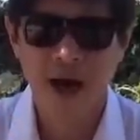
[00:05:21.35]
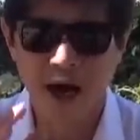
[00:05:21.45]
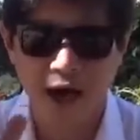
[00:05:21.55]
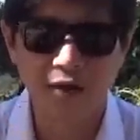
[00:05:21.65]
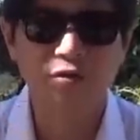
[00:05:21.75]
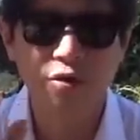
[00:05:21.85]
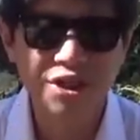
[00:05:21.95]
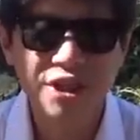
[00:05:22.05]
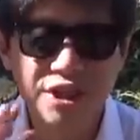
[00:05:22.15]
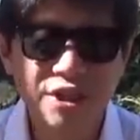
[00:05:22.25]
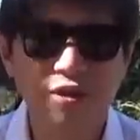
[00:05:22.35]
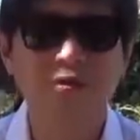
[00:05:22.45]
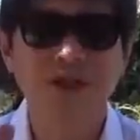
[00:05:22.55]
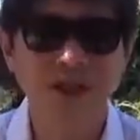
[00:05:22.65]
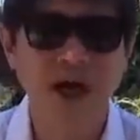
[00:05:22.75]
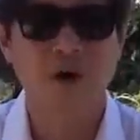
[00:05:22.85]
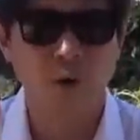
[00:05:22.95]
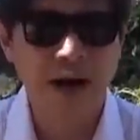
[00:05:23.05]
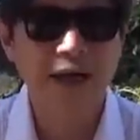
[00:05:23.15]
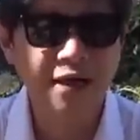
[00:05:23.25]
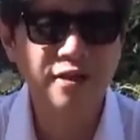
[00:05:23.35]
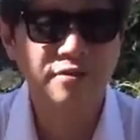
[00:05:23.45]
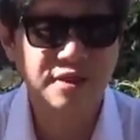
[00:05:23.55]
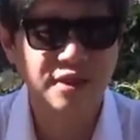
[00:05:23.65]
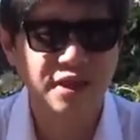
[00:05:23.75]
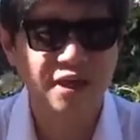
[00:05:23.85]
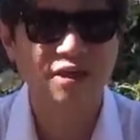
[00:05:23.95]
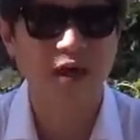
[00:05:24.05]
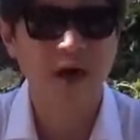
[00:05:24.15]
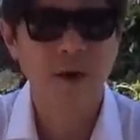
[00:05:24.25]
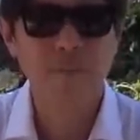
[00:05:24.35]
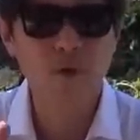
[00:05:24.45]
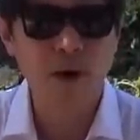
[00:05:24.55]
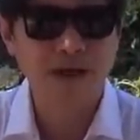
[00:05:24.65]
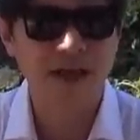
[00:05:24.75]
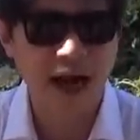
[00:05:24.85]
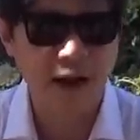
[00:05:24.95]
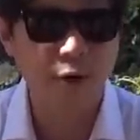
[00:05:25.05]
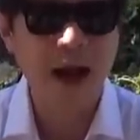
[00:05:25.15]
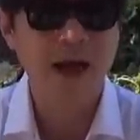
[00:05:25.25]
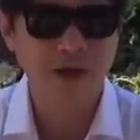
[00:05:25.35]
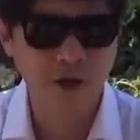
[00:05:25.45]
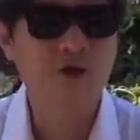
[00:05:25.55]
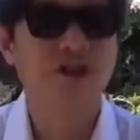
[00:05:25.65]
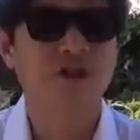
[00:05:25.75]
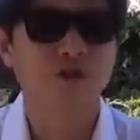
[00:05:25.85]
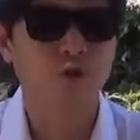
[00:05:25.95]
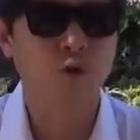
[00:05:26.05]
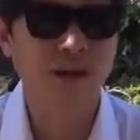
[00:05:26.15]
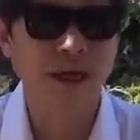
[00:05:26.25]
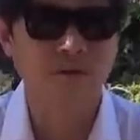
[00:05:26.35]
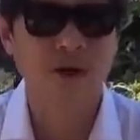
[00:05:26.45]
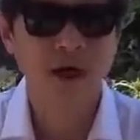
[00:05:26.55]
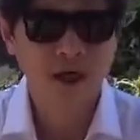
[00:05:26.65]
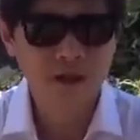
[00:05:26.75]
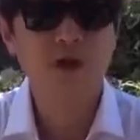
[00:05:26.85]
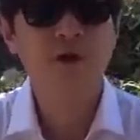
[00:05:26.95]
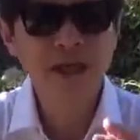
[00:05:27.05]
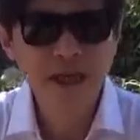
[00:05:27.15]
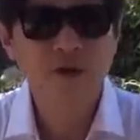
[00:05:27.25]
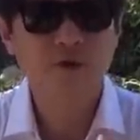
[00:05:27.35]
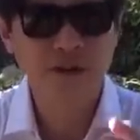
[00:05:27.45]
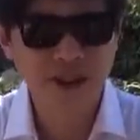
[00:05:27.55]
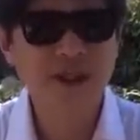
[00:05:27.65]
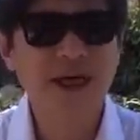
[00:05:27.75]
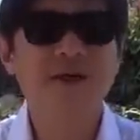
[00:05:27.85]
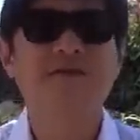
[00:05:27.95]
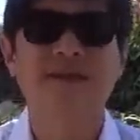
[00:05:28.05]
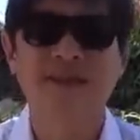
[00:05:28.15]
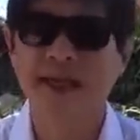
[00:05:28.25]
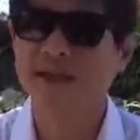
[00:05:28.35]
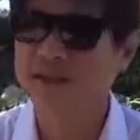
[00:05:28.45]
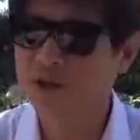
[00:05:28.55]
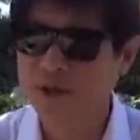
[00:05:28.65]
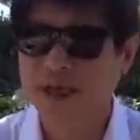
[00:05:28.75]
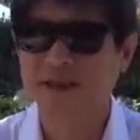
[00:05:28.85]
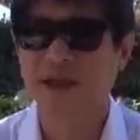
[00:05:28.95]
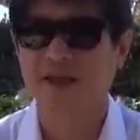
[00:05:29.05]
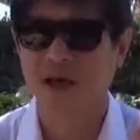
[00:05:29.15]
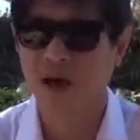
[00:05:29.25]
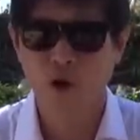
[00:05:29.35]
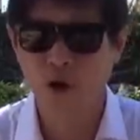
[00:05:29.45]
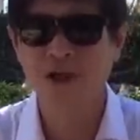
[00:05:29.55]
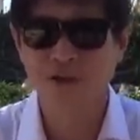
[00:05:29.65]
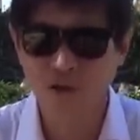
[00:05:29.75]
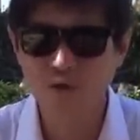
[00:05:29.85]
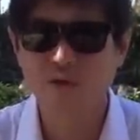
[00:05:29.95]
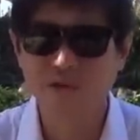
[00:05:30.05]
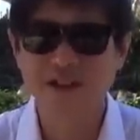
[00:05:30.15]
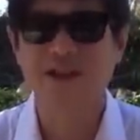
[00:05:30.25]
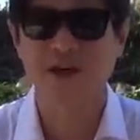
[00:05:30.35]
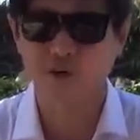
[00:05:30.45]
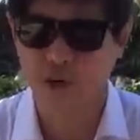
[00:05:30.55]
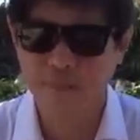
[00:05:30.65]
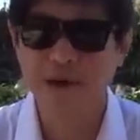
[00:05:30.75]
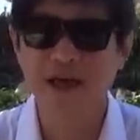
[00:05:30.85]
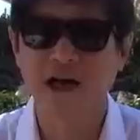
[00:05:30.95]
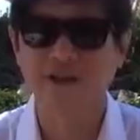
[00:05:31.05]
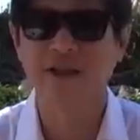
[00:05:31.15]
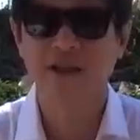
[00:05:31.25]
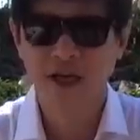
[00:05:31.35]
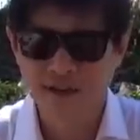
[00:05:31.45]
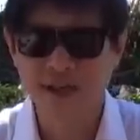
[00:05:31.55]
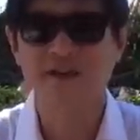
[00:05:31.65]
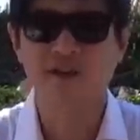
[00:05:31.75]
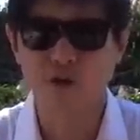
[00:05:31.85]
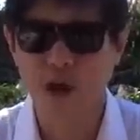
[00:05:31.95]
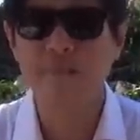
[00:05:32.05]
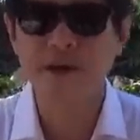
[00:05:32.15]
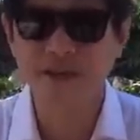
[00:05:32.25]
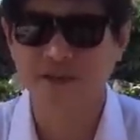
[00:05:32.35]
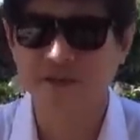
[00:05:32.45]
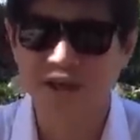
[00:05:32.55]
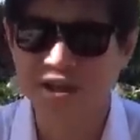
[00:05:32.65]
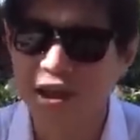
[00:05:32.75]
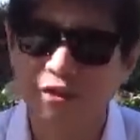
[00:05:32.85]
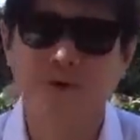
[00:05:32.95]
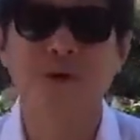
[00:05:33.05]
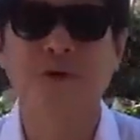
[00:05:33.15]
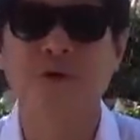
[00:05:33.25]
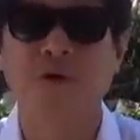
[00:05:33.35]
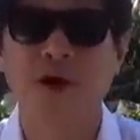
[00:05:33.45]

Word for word: 很多记忆犹新的怀念六四的人士，不管是海外，尤其是中国大陆，都利用纪念六四三十周年这件事，会向中共发起一个全民抗争，甚至全民走上街头的运动。